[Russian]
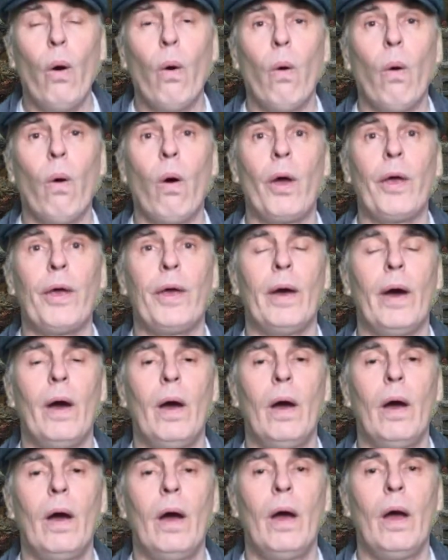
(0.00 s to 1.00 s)
Ой!
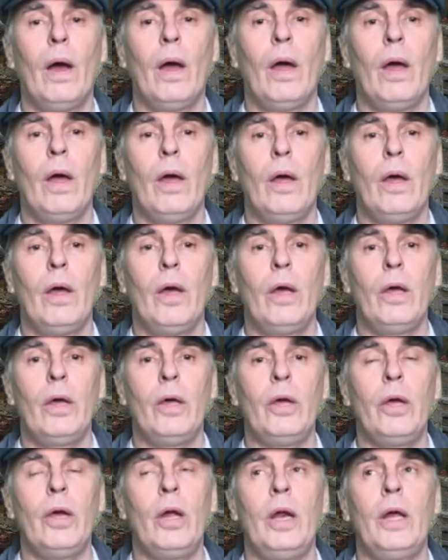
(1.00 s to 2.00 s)

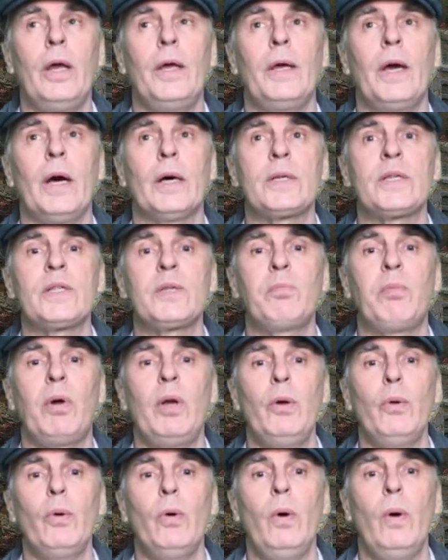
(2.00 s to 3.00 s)
Или я
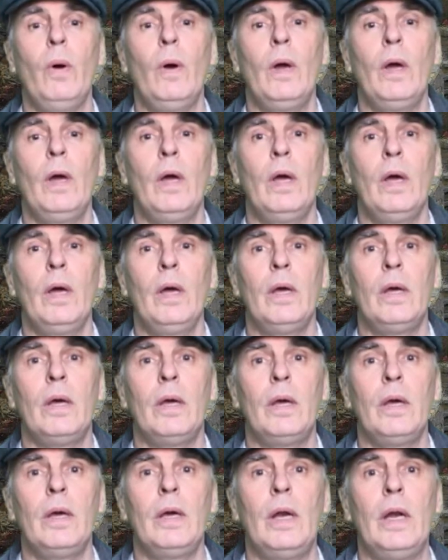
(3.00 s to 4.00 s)
сплю,
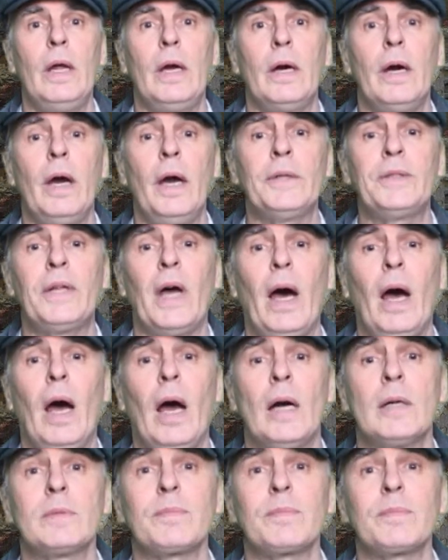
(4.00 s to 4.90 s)
или это...